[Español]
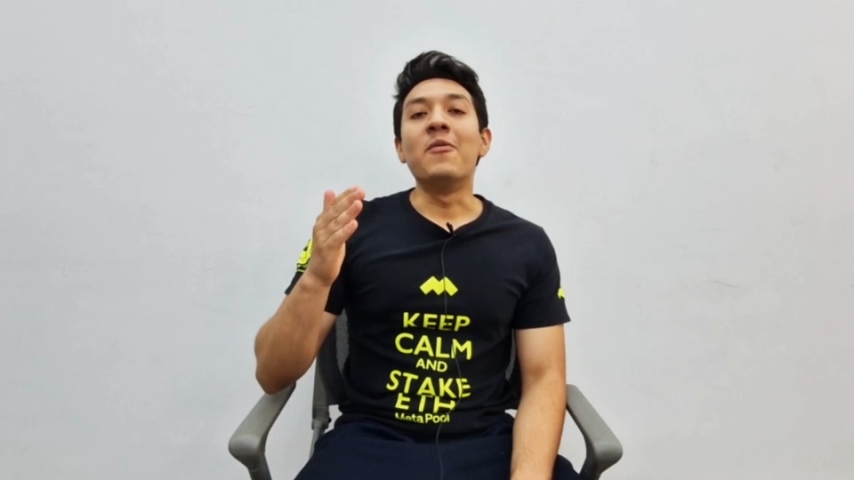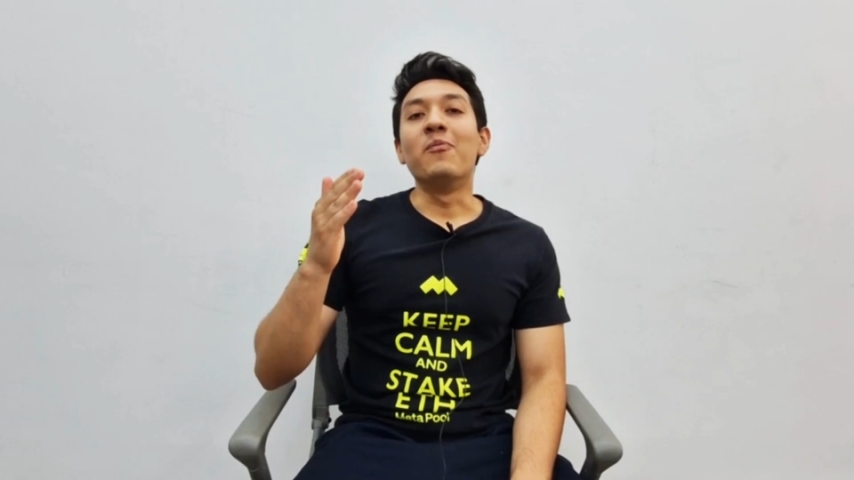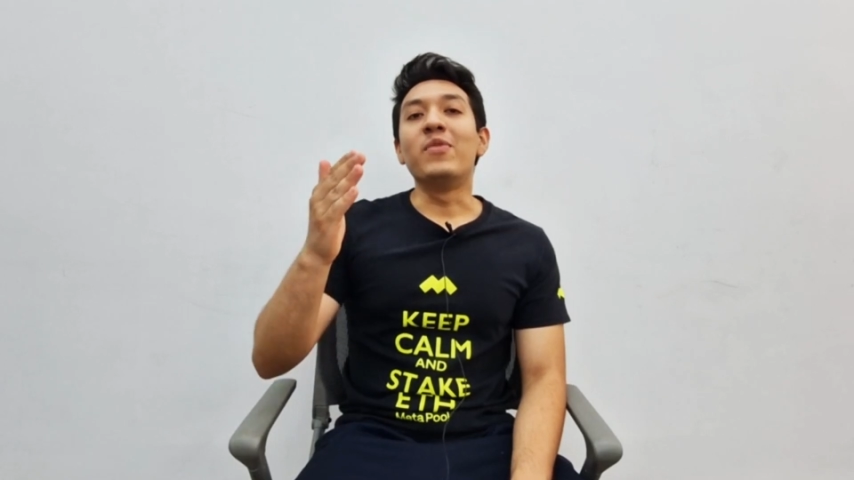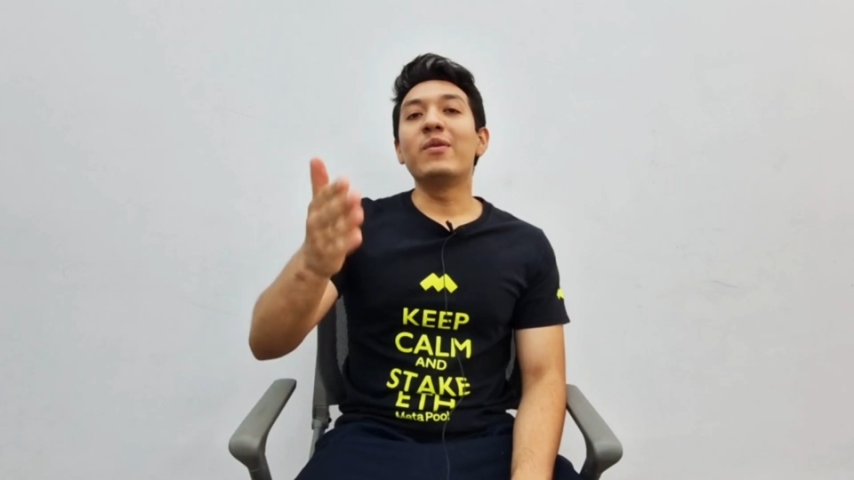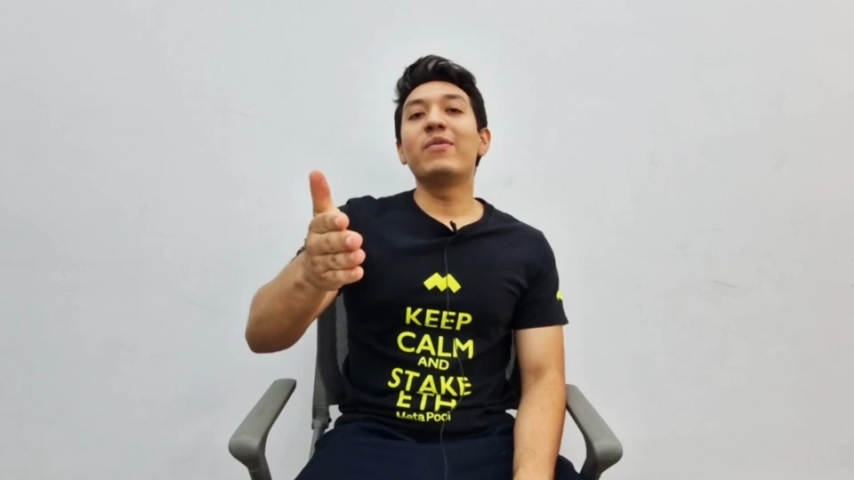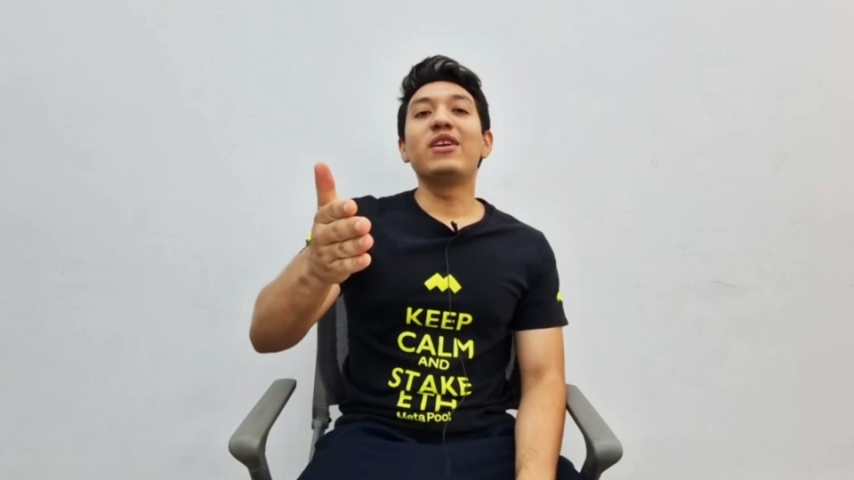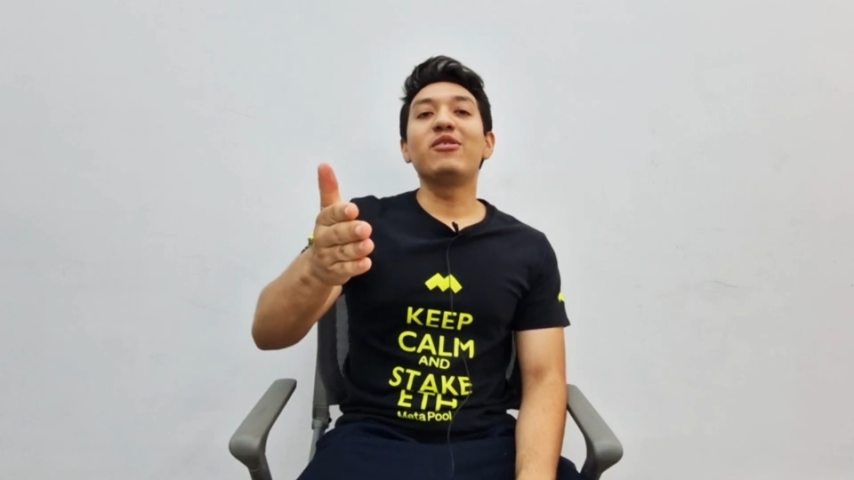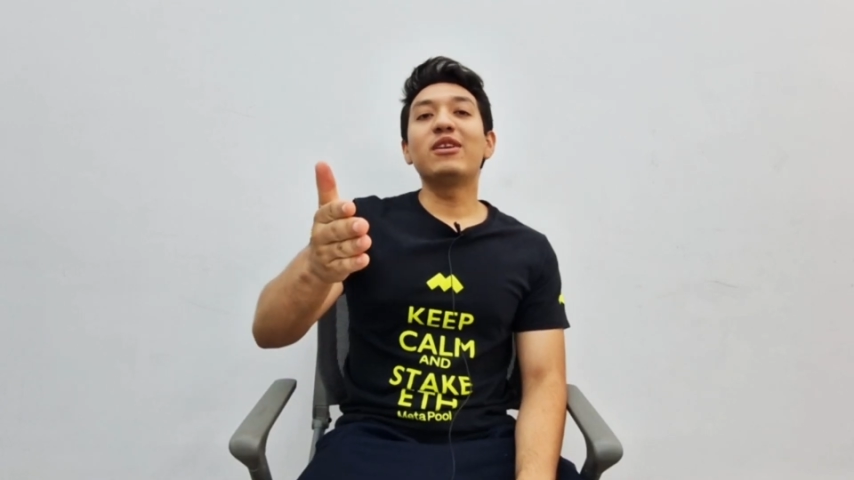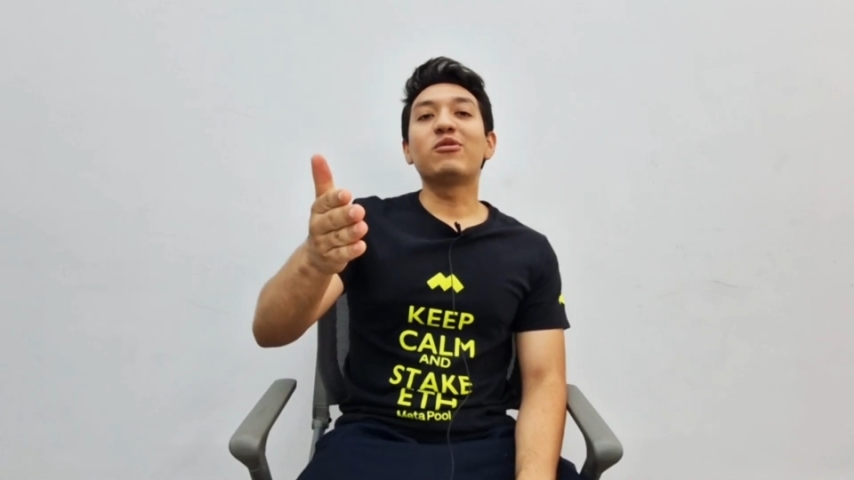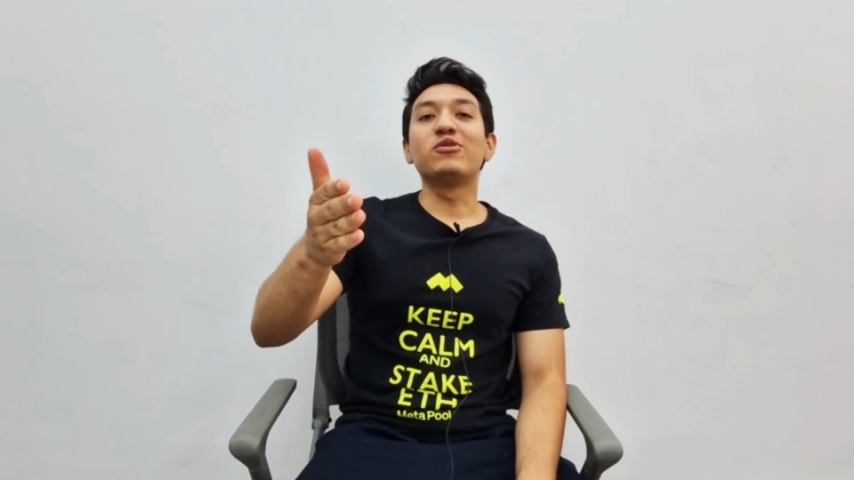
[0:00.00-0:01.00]
Bienvenido
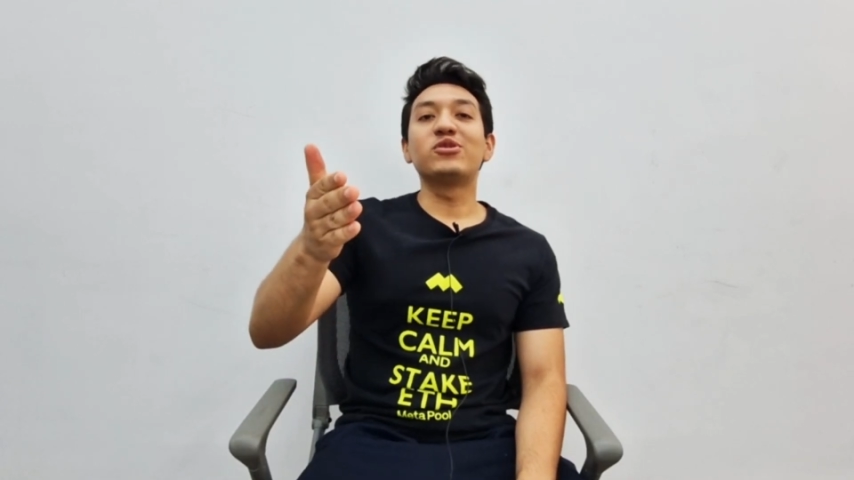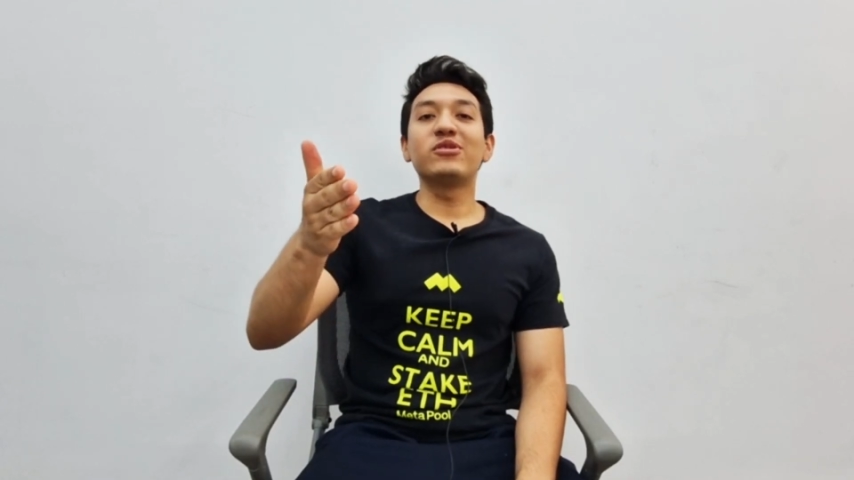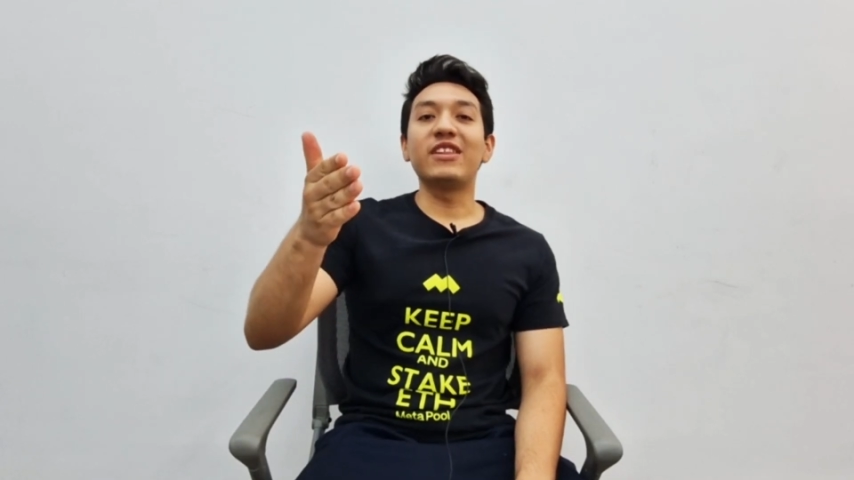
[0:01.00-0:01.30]
al curso de